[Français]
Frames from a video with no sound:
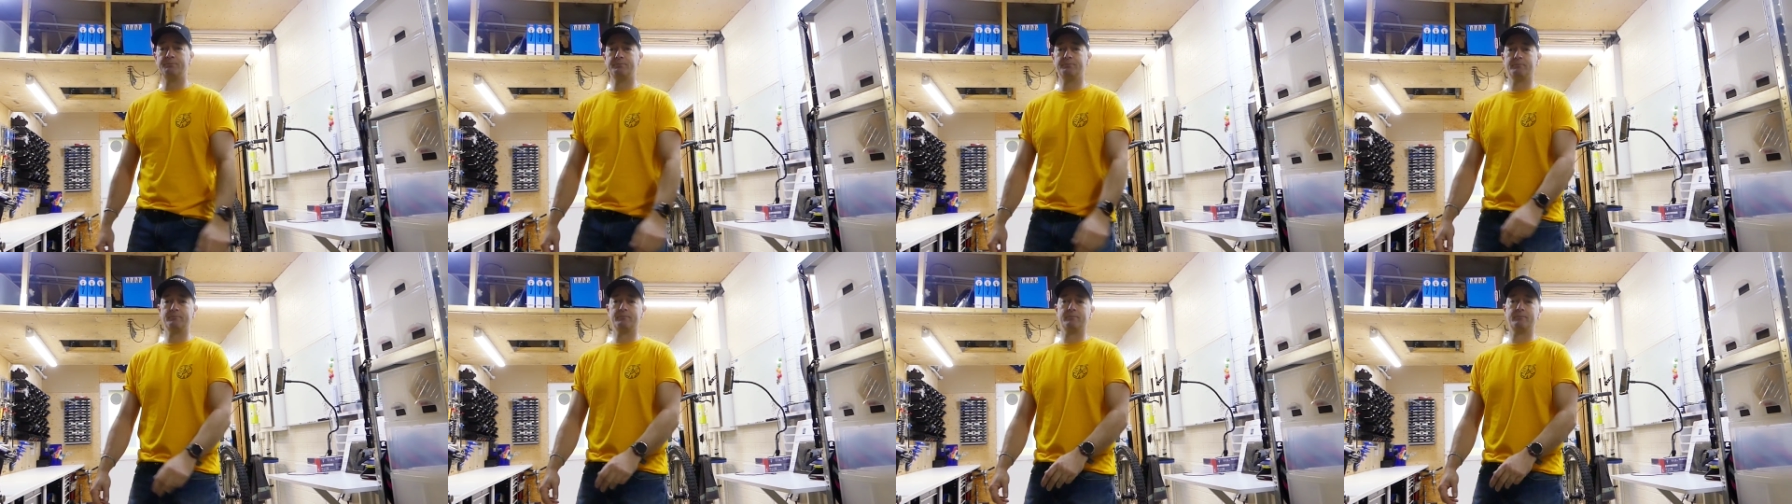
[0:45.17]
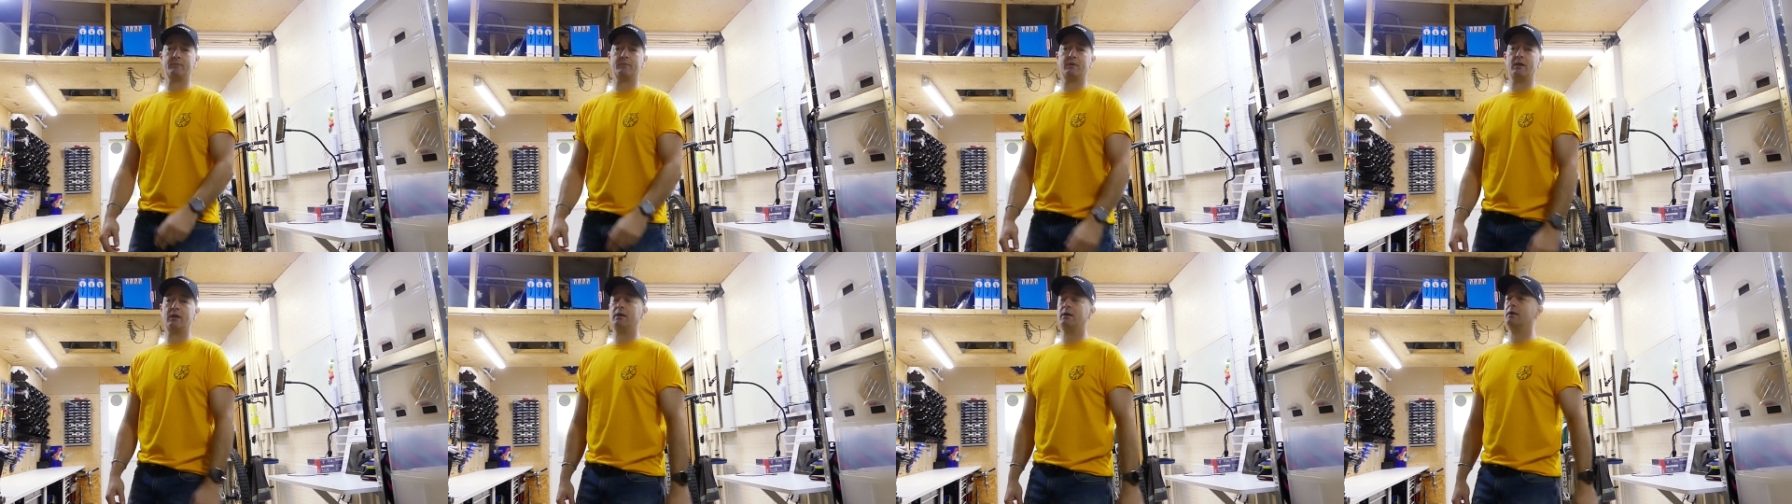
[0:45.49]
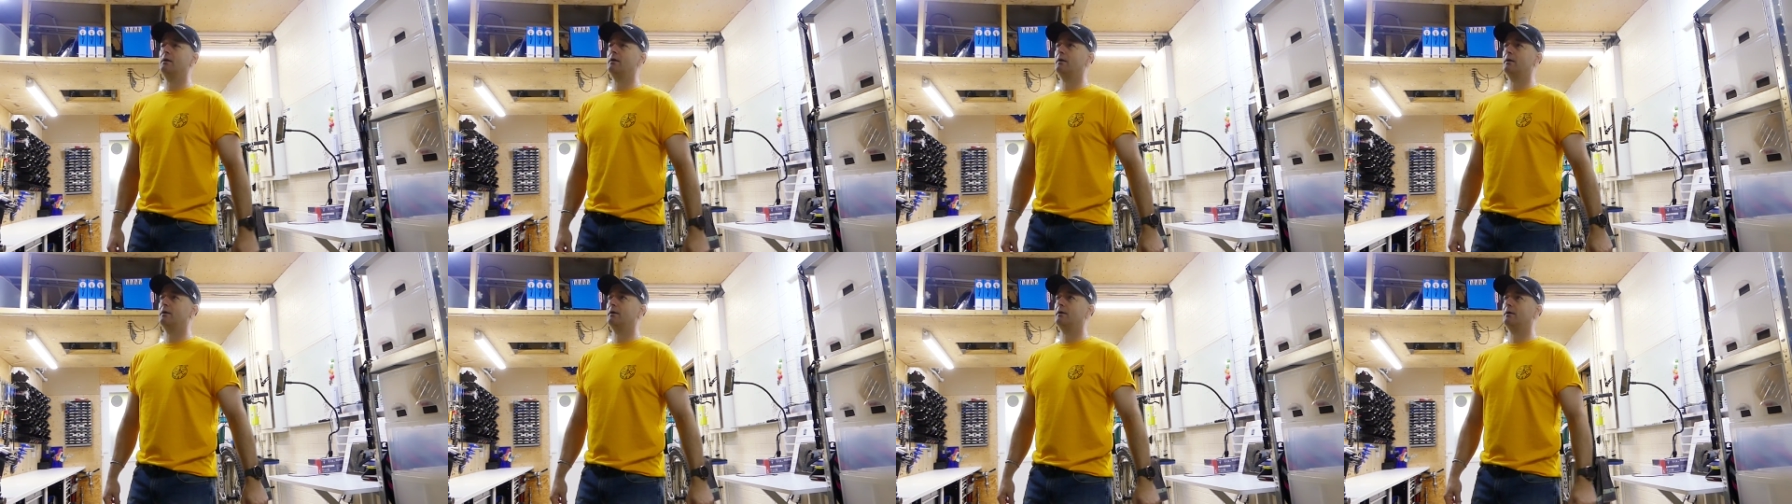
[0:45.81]

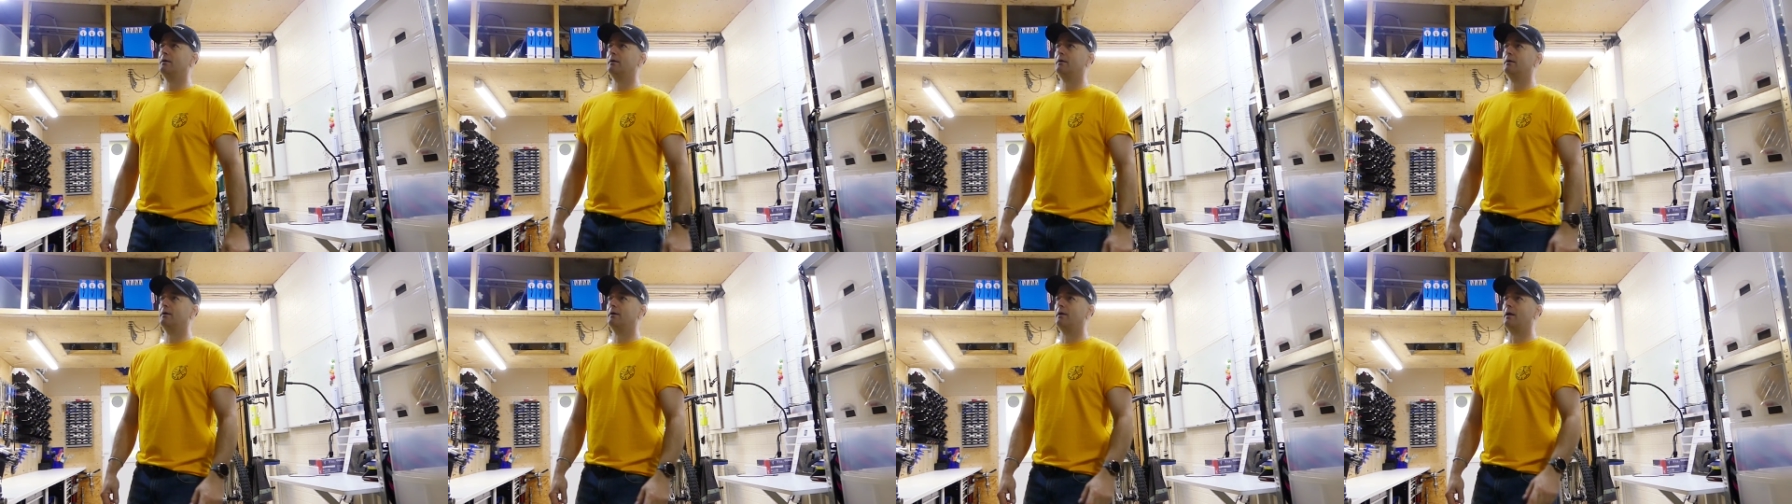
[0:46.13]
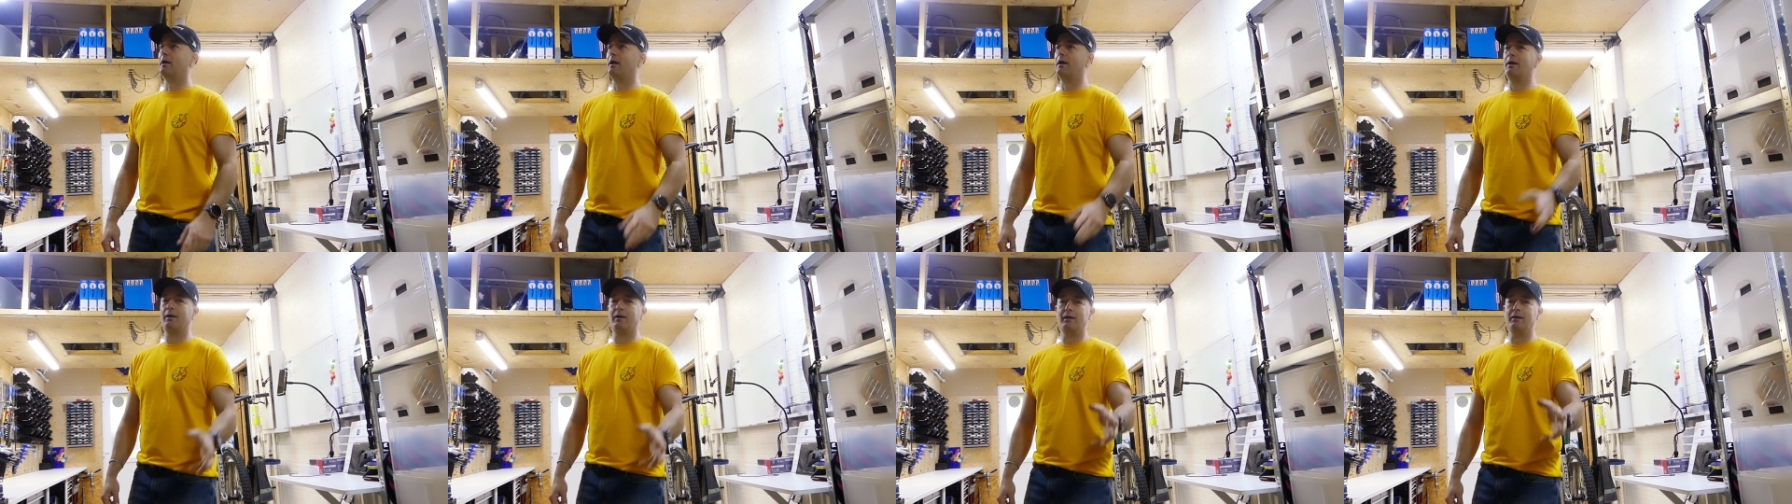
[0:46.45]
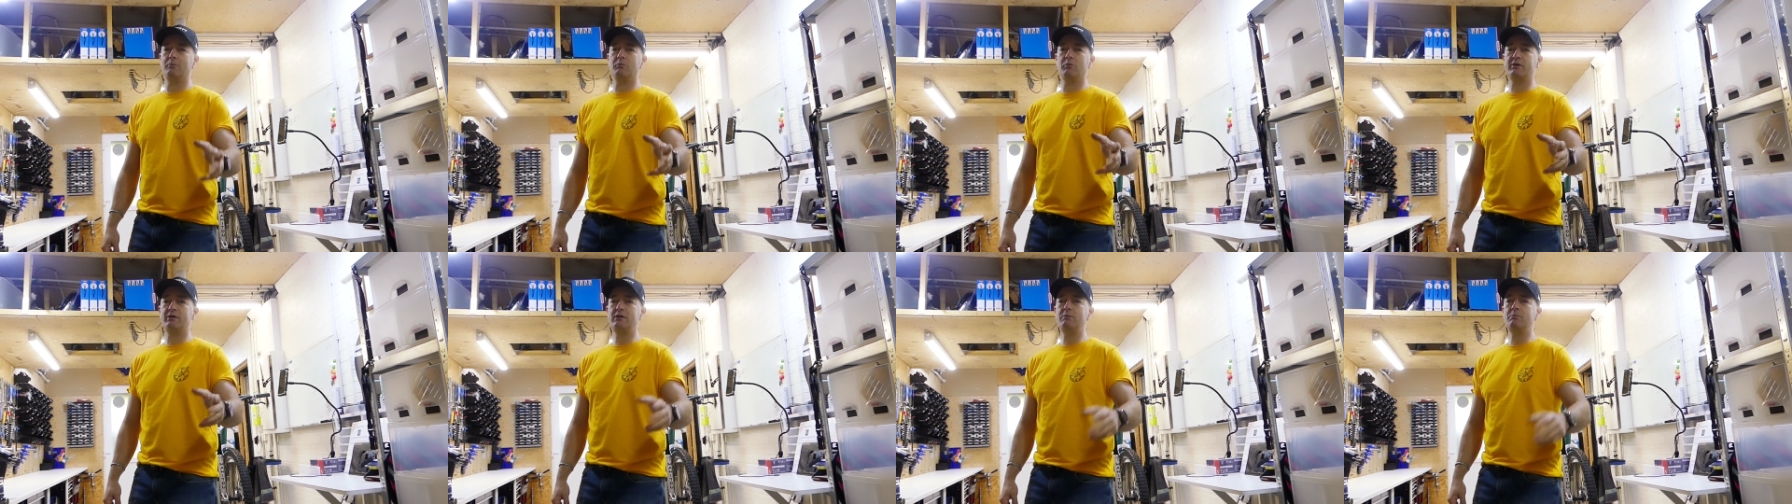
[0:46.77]
Et
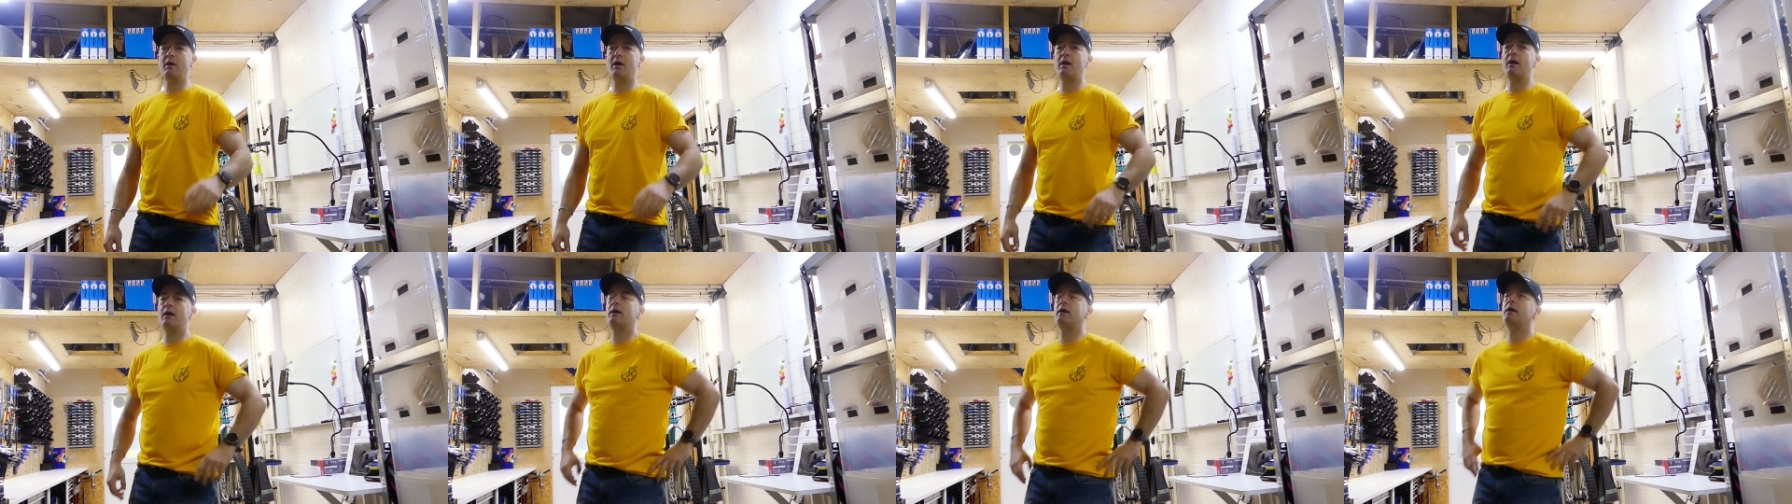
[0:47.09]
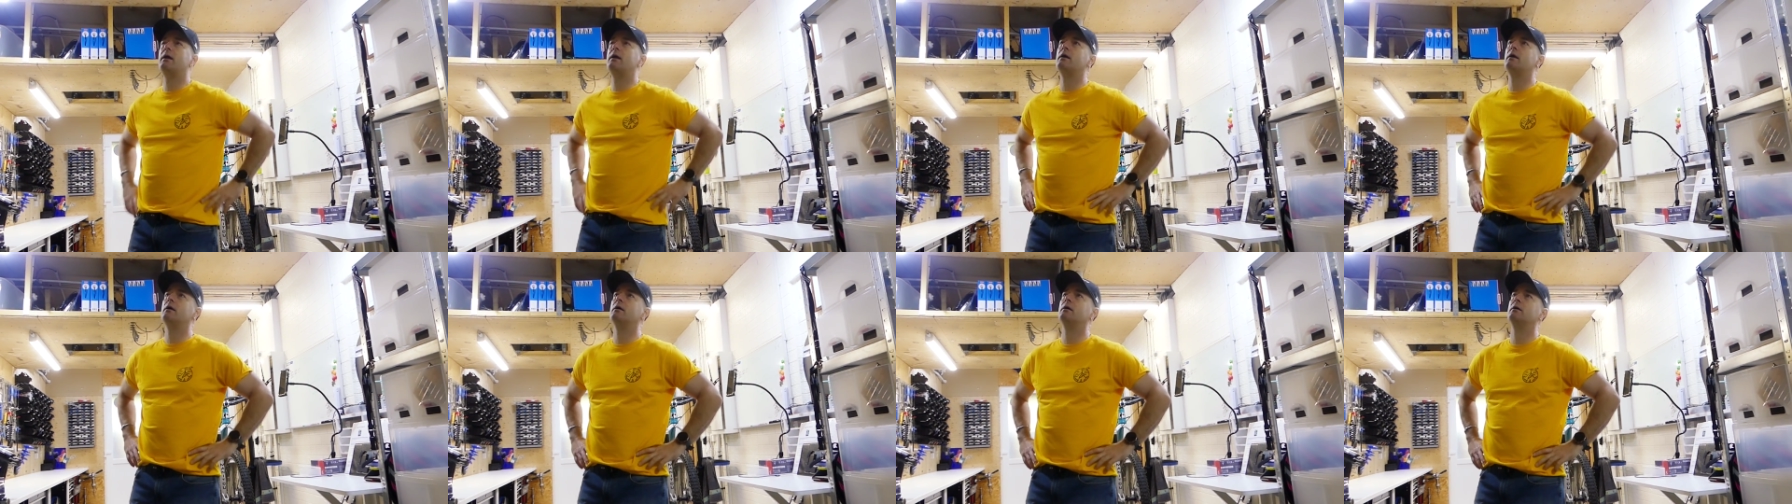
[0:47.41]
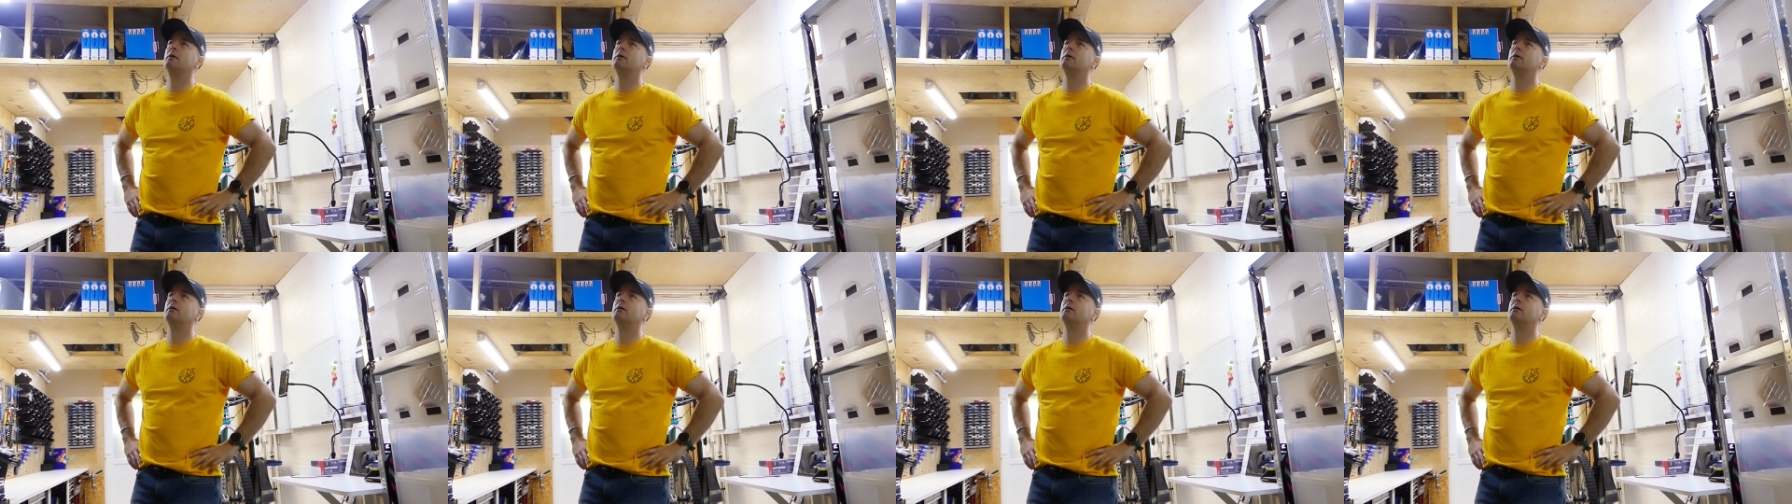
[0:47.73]
Ils m'ont dit, mais...